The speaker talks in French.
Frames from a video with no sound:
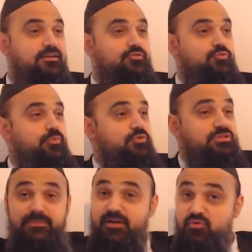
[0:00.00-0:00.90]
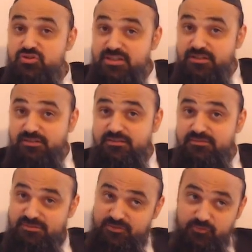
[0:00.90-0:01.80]
Tu poses, c'est pas congelé,
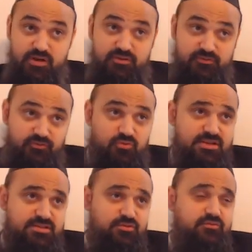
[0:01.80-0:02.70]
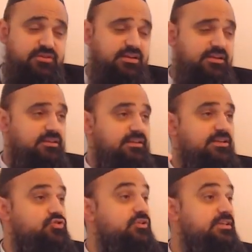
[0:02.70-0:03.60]
c'est froid. Froid, ça devient de
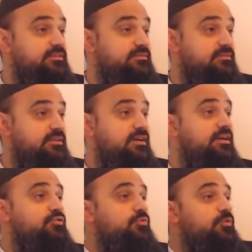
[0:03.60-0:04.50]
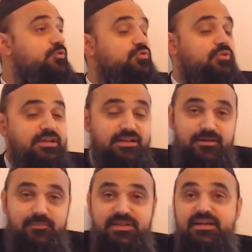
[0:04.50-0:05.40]
la gelée. Tu poses sur
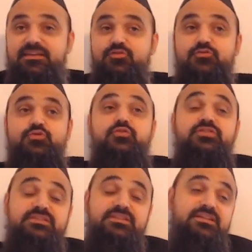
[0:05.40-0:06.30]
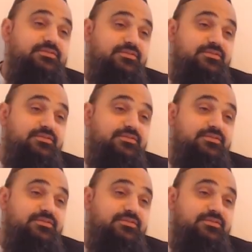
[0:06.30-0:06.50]
la plaque, tu veux chauffer ça